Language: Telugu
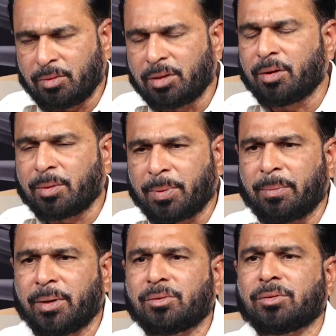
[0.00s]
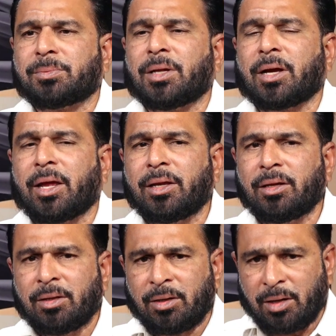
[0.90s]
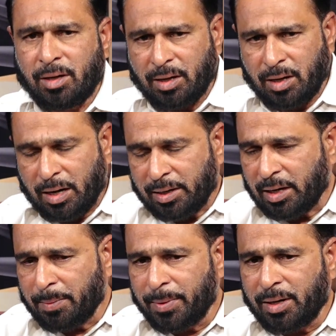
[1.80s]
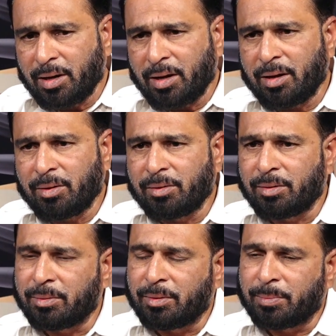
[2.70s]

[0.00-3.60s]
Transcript: కొంతవరకు ప్రభావం చూపుతాయి కానీ అంటే ఎమ్మెల్యేను